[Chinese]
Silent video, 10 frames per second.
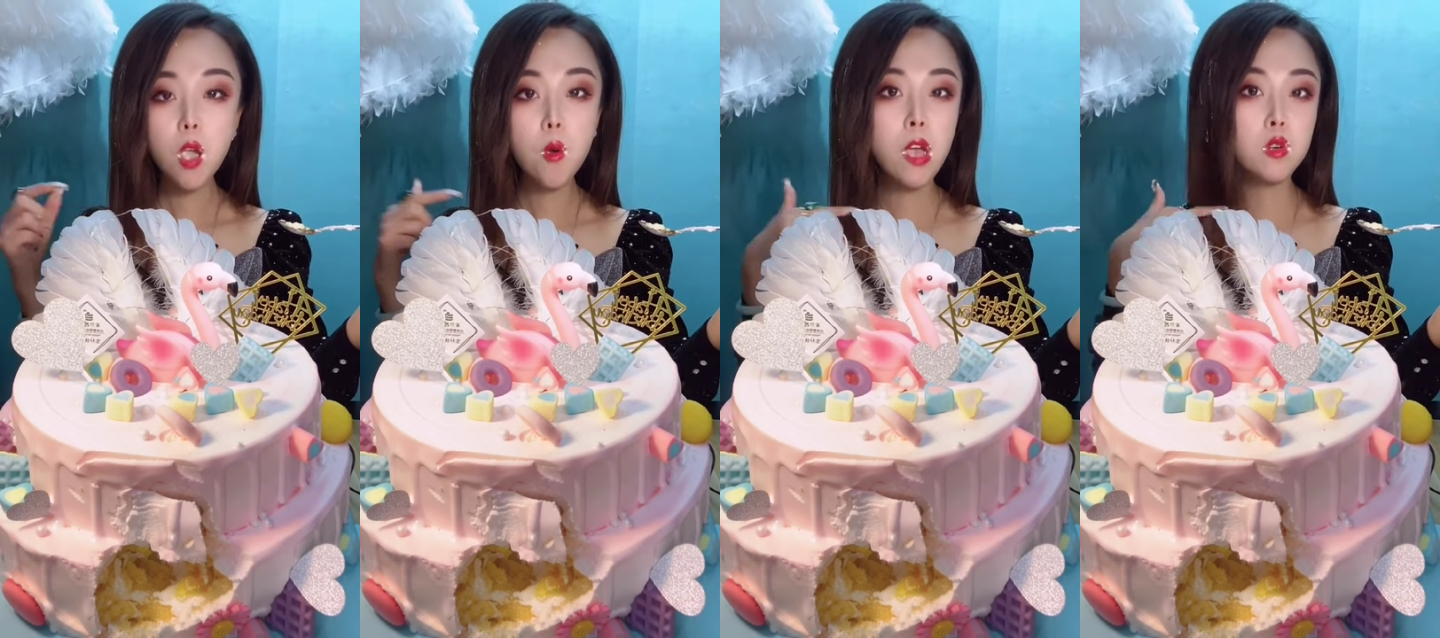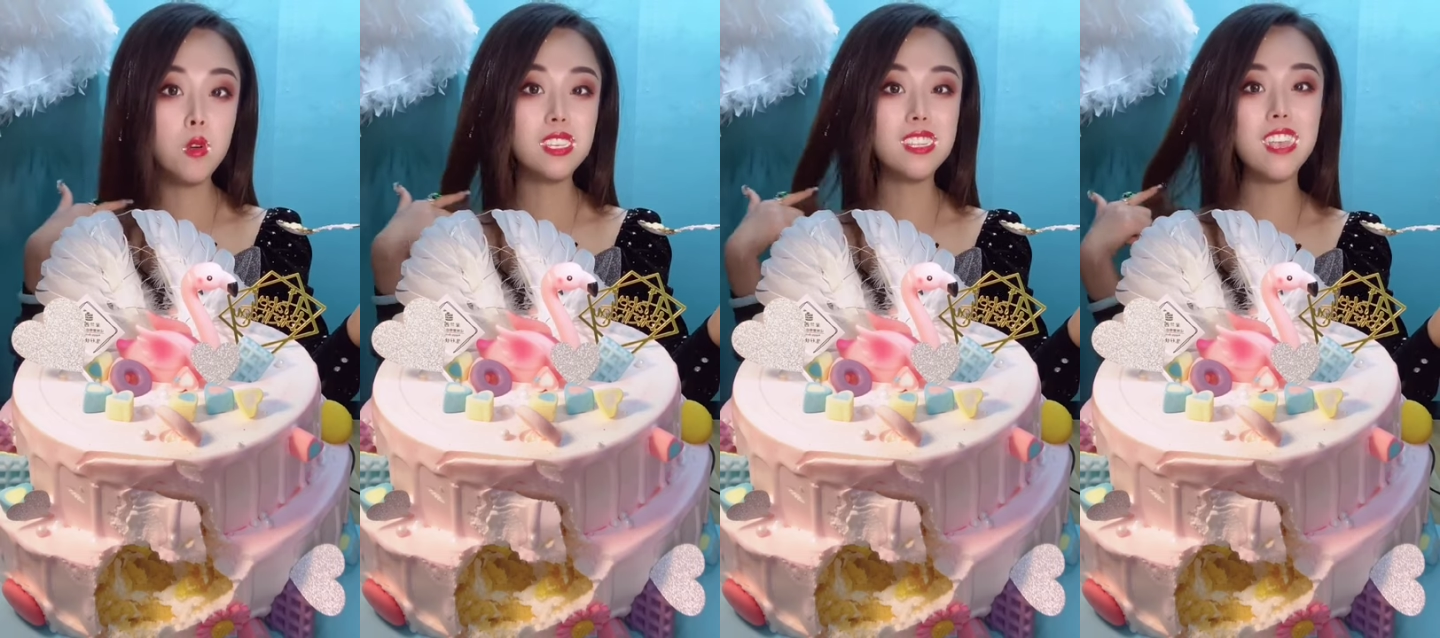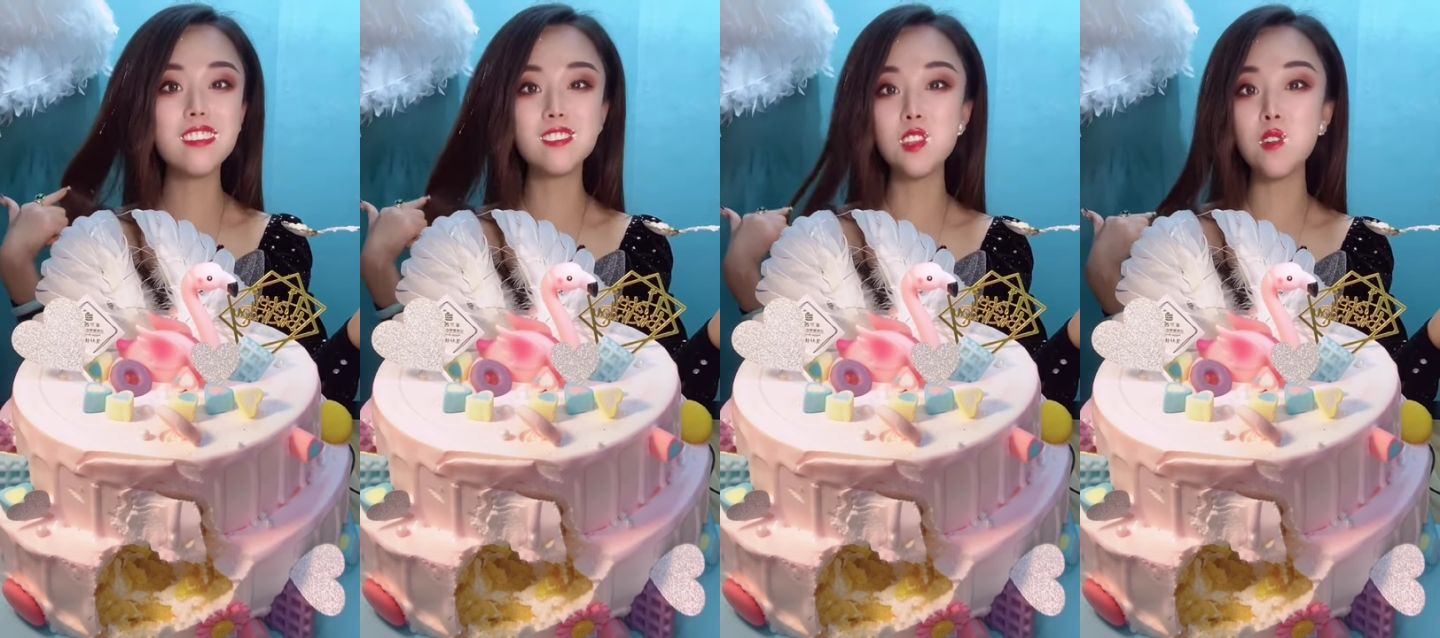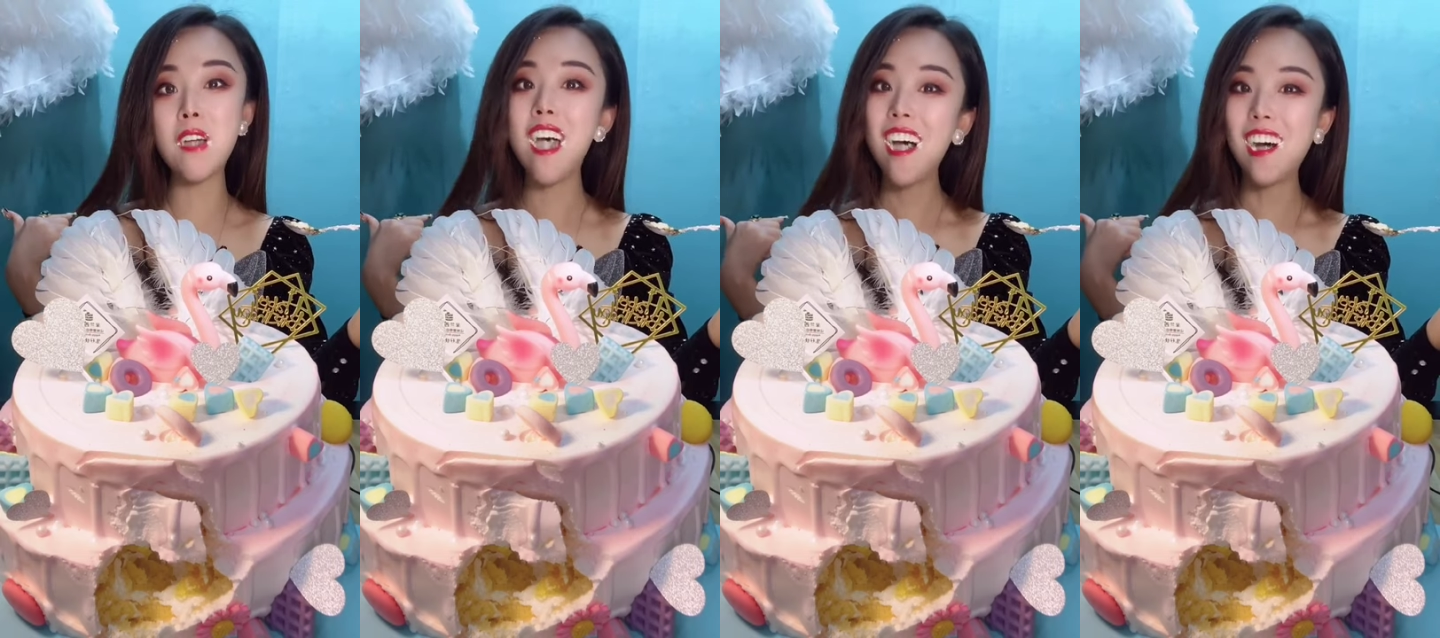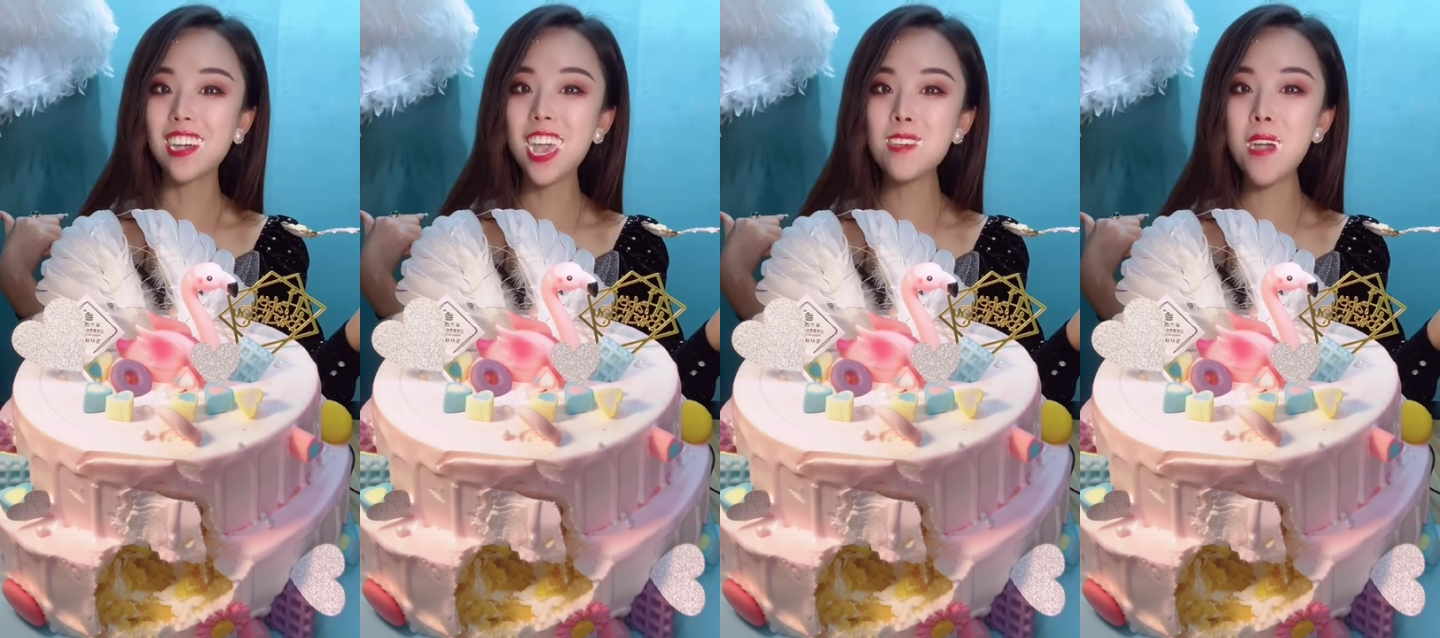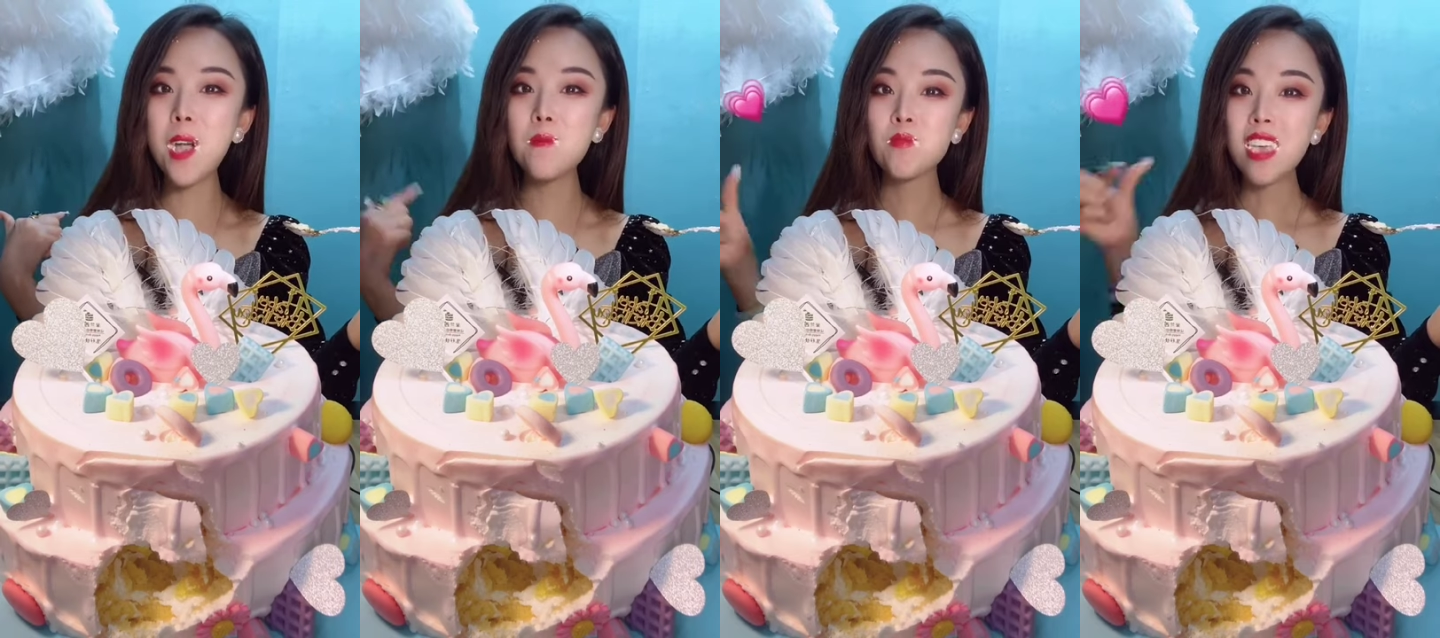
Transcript: 话说我今天的直头发好看吗？